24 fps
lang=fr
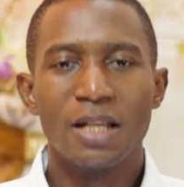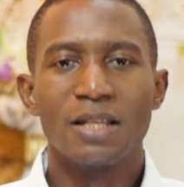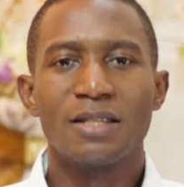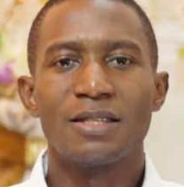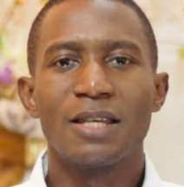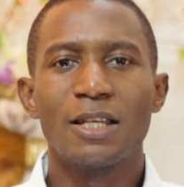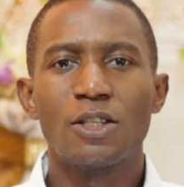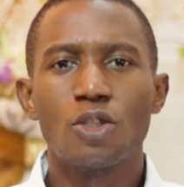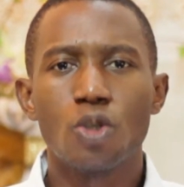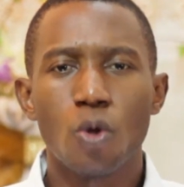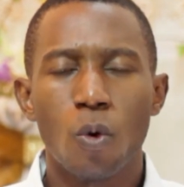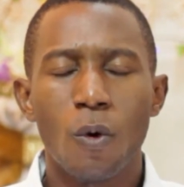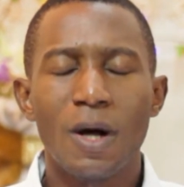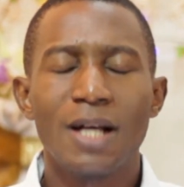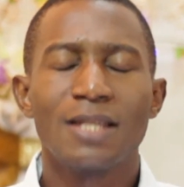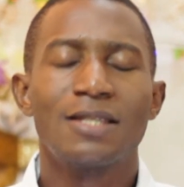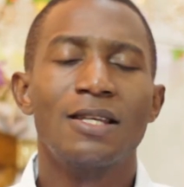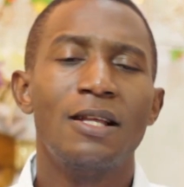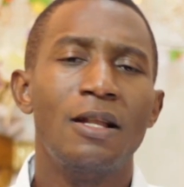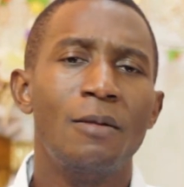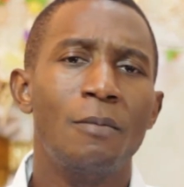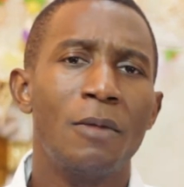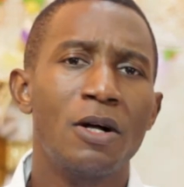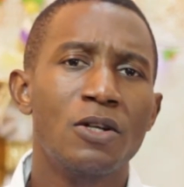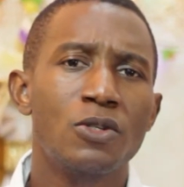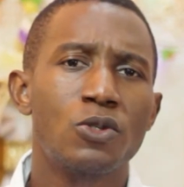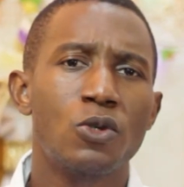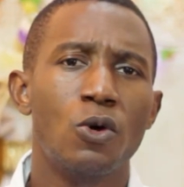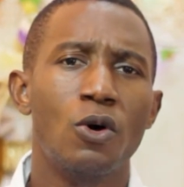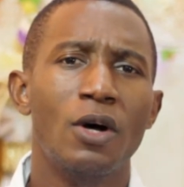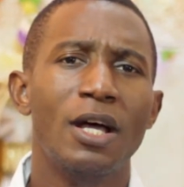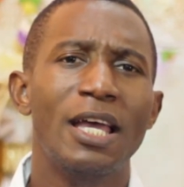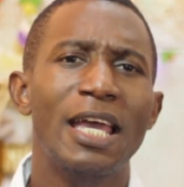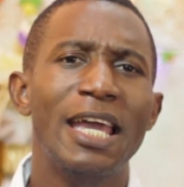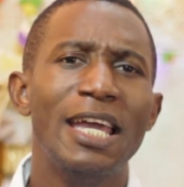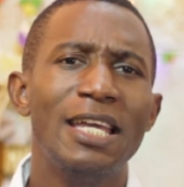Ces trois éléments
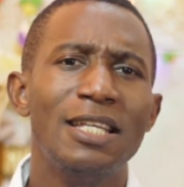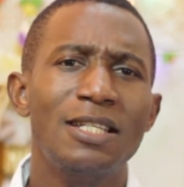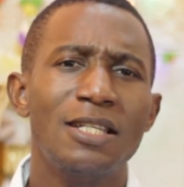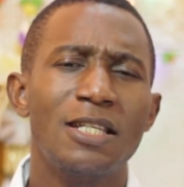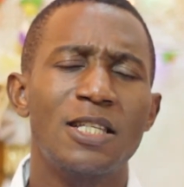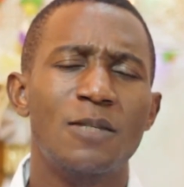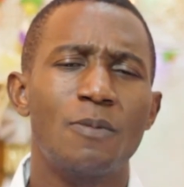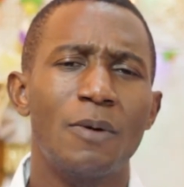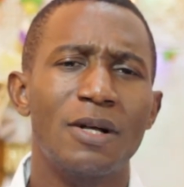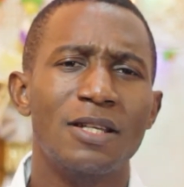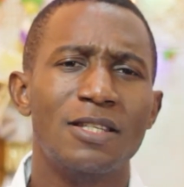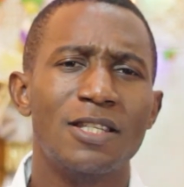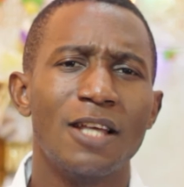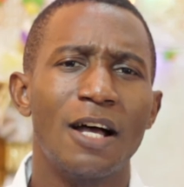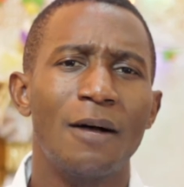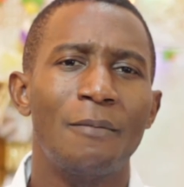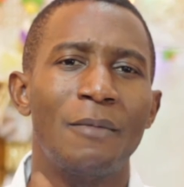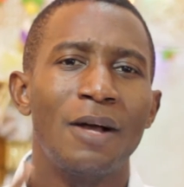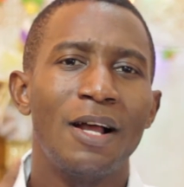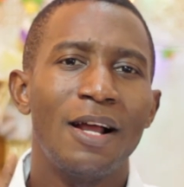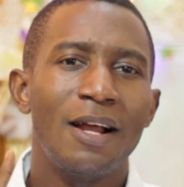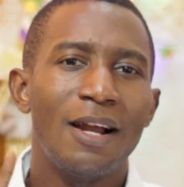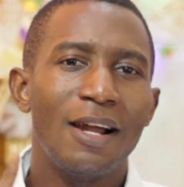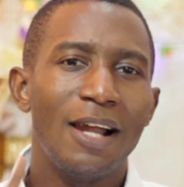sont indispensables.